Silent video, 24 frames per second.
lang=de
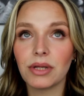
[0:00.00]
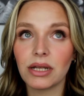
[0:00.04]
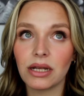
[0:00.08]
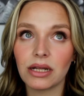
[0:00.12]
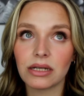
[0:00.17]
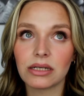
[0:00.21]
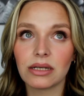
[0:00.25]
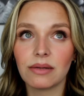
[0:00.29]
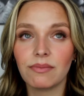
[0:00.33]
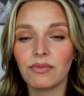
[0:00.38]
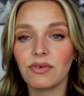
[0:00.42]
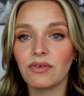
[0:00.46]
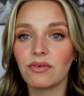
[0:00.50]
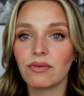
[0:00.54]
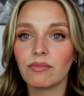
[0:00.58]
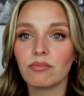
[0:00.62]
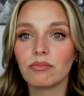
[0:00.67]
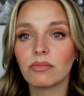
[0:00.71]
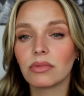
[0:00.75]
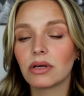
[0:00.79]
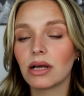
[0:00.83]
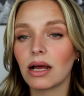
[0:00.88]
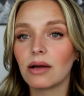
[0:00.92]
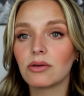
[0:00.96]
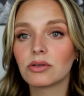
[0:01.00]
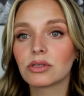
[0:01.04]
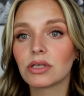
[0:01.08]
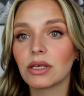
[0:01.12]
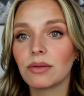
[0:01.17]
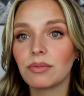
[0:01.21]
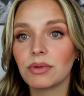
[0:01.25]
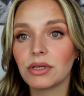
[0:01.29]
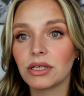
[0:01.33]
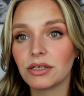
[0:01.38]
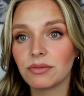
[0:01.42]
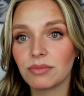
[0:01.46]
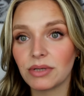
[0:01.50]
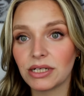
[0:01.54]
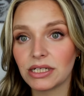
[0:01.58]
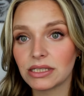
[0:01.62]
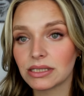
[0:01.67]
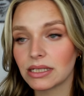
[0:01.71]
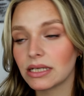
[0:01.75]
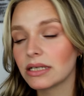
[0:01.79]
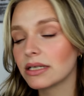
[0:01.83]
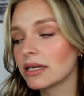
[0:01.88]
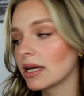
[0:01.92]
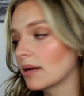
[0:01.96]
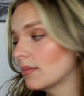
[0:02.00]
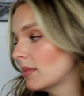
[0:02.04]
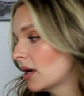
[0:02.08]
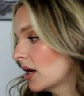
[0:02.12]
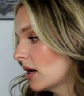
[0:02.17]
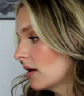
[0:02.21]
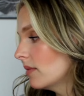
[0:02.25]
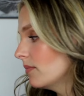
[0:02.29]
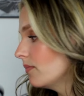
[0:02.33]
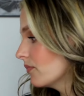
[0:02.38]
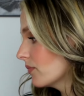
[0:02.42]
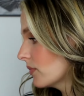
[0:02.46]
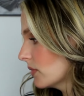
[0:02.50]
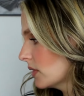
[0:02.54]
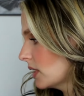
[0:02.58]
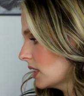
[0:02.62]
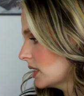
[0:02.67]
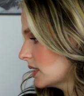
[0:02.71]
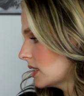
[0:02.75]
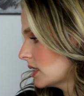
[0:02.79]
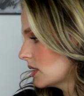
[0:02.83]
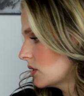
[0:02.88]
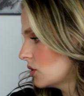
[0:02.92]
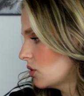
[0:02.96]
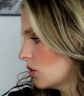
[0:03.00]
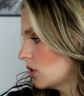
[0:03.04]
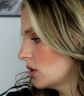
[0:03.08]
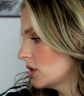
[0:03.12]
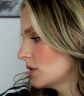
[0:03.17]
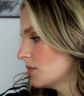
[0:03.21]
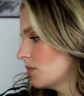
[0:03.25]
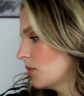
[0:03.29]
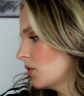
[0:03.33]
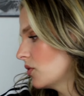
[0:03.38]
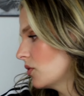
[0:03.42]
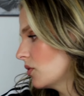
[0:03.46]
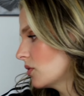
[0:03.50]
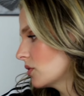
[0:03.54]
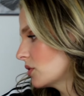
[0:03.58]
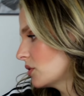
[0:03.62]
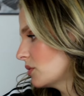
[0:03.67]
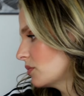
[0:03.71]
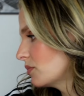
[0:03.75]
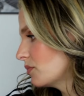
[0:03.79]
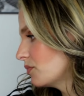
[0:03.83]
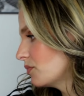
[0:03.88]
je nachdem wie ausgiebig ich meine Skincare mache. Das ist ein tolles Produkt.